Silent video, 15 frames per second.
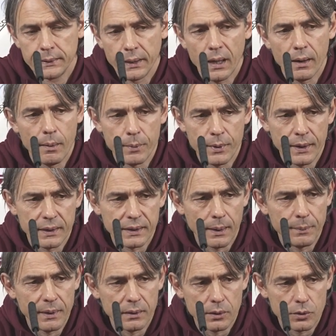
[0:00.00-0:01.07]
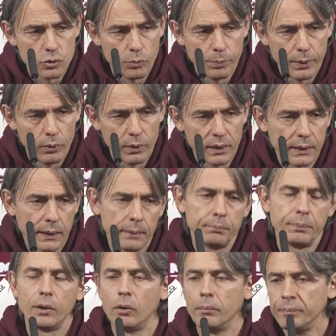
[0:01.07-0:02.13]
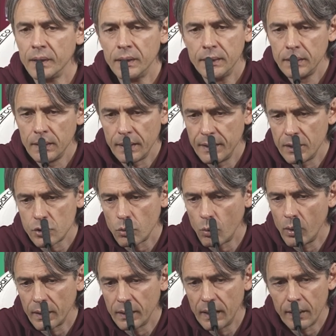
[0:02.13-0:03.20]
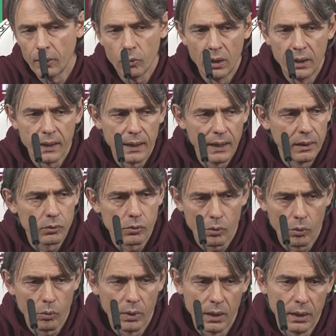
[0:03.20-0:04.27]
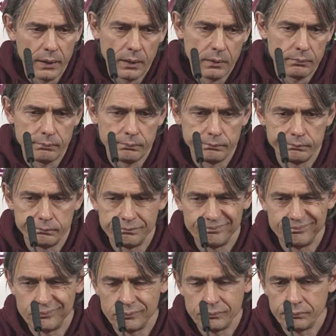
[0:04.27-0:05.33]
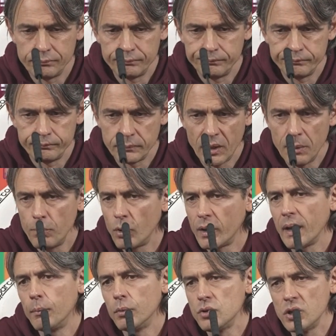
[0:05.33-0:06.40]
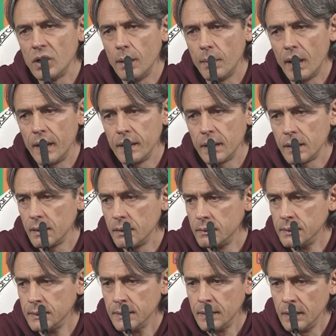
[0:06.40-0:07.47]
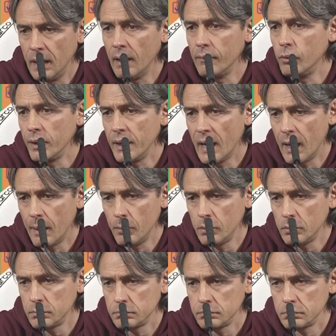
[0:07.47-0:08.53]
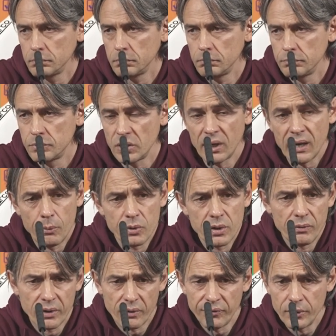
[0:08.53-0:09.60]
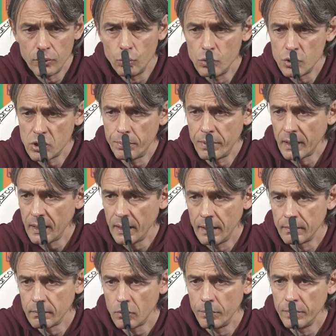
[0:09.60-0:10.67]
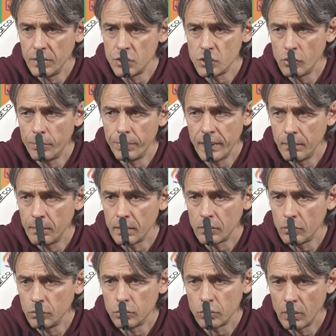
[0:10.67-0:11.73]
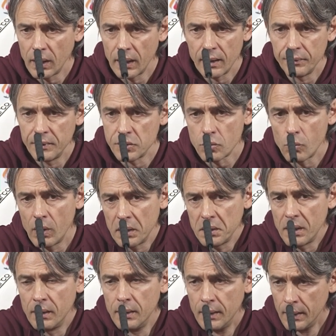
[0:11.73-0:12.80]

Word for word: eravamo nettamente in superiorità, però adesso guardare quelli che entrano, quelli, mh, mm, rimbocchiamoci le maniche, lavoriamo, cerchiamo di aver fiducia perché come dicevo prima contro una grande squadra